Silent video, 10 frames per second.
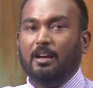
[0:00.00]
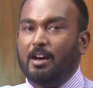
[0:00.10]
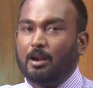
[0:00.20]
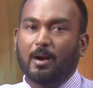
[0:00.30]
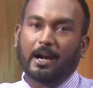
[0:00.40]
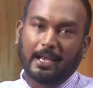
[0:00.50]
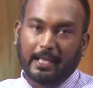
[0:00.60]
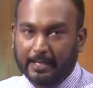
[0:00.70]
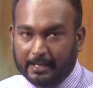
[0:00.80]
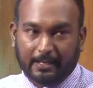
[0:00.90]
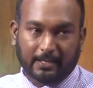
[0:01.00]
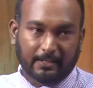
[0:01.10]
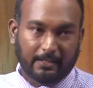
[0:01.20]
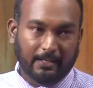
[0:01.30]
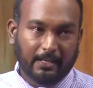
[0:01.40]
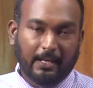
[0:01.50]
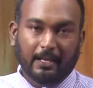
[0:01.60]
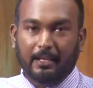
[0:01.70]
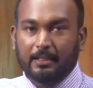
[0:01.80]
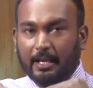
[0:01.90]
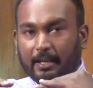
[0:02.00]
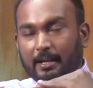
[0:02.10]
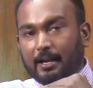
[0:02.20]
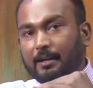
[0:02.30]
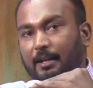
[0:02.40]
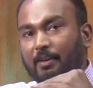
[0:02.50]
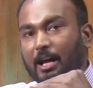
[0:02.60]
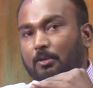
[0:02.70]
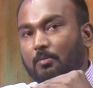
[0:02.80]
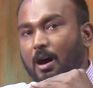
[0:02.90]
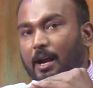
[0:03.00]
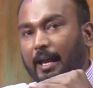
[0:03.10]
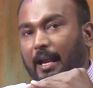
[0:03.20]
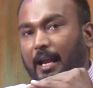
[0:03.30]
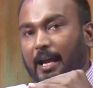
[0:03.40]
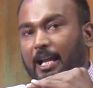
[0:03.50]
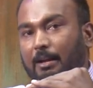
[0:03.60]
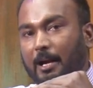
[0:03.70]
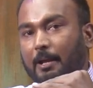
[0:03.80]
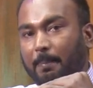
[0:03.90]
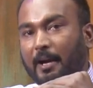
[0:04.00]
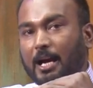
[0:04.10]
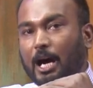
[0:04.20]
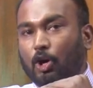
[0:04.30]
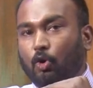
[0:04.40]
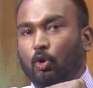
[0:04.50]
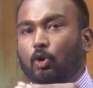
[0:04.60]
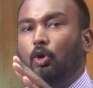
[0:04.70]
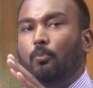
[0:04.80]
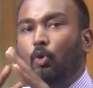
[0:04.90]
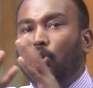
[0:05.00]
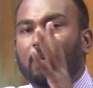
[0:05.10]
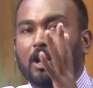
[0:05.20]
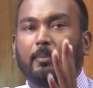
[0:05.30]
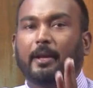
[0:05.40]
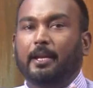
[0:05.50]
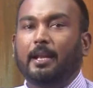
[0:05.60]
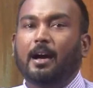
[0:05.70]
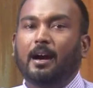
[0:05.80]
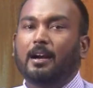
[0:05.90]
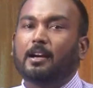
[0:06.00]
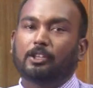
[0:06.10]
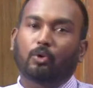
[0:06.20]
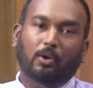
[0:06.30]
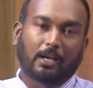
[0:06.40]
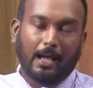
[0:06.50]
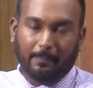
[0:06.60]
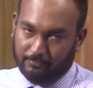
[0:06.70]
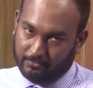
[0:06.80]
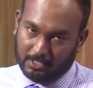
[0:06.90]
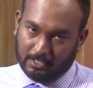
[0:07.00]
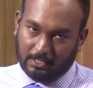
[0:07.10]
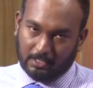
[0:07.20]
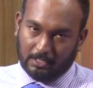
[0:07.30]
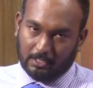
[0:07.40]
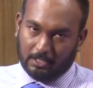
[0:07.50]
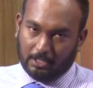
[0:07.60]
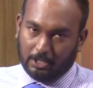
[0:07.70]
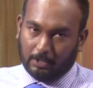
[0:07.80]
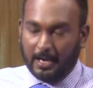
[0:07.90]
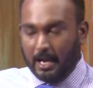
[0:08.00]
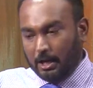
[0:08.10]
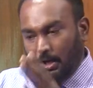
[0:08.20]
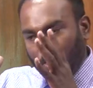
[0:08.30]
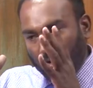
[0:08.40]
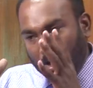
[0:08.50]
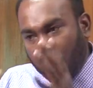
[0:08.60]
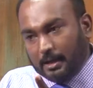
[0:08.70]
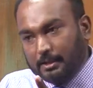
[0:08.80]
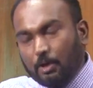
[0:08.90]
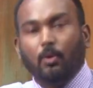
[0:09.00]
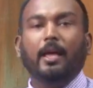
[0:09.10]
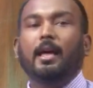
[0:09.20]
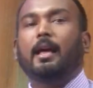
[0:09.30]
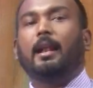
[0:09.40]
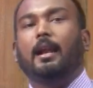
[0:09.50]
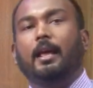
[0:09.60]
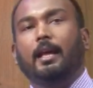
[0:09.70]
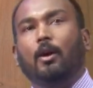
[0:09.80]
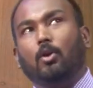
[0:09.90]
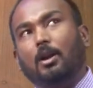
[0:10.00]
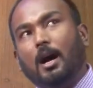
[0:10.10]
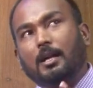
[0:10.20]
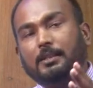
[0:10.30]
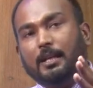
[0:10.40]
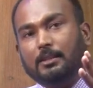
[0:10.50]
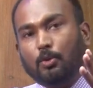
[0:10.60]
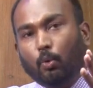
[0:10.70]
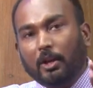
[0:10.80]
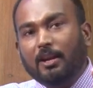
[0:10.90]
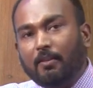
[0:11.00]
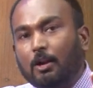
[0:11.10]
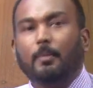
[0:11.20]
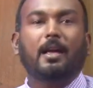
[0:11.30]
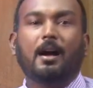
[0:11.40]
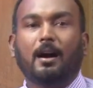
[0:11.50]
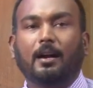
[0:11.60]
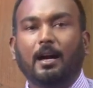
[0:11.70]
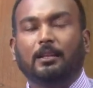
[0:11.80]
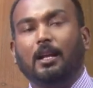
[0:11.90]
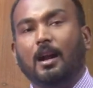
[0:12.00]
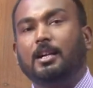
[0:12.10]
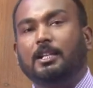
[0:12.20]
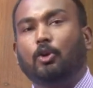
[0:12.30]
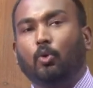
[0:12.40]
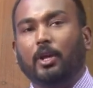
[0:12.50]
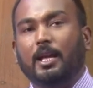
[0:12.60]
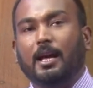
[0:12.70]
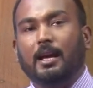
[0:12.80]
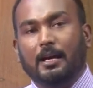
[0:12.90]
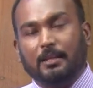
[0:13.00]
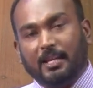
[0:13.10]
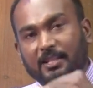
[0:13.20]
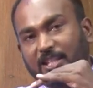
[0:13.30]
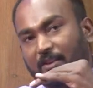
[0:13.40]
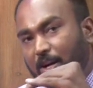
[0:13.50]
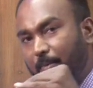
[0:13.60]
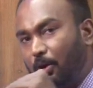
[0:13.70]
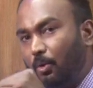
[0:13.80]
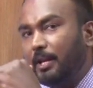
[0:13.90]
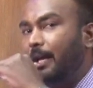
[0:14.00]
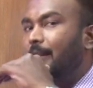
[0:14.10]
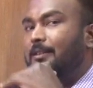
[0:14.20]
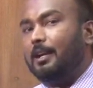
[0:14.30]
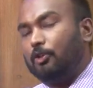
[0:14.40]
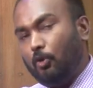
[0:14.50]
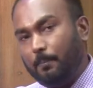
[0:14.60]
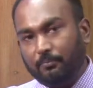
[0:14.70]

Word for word: வருமான எல்லை இருக்கின்றது இந்த இரண்டு வருமான எல்லைகளையும் அடிப்படையாக கொண்டு முழு வறுமையினை நாங்கள் எடுத்து நோக்கலாம் இப்போ நாங்கள் ஒரு நாட்டினுடைய எல்லை ஒரு நாட்டிற்குரிய வறுமையாக அந்த நாட்டுக்குரிய தேசிய வறுமை கோட்டை கருத்தில் எடுத்தோம்